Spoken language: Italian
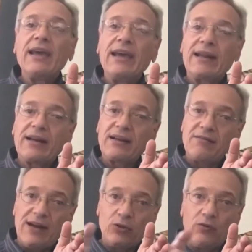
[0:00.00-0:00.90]
era
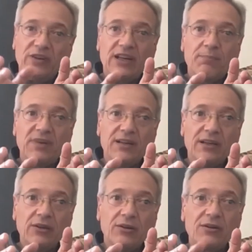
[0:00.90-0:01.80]
arrivato fino al
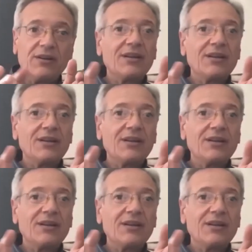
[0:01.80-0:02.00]
pennino